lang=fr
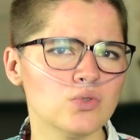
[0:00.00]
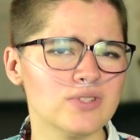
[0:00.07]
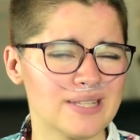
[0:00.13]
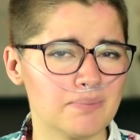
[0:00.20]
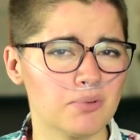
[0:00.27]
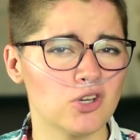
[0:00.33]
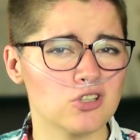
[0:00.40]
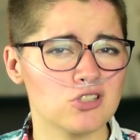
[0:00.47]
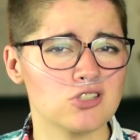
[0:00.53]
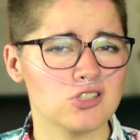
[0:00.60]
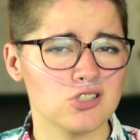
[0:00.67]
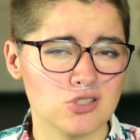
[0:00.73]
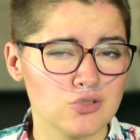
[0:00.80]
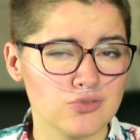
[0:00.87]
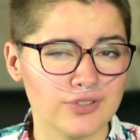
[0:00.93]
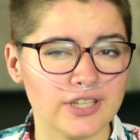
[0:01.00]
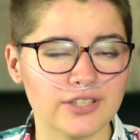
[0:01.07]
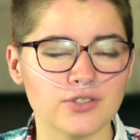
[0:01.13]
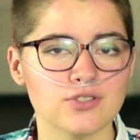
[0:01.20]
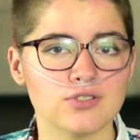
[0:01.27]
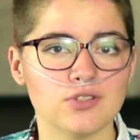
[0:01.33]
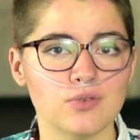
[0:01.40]
ses proches souffrent à
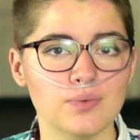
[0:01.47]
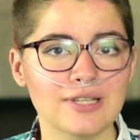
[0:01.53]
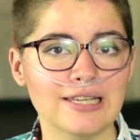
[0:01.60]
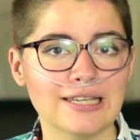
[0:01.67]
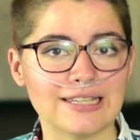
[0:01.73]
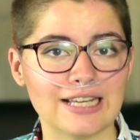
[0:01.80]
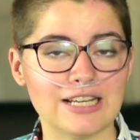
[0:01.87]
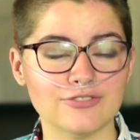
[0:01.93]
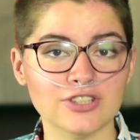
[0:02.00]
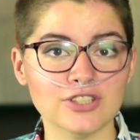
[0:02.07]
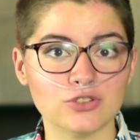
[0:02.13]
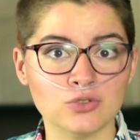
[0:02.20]
cause de lui et qu'à la fin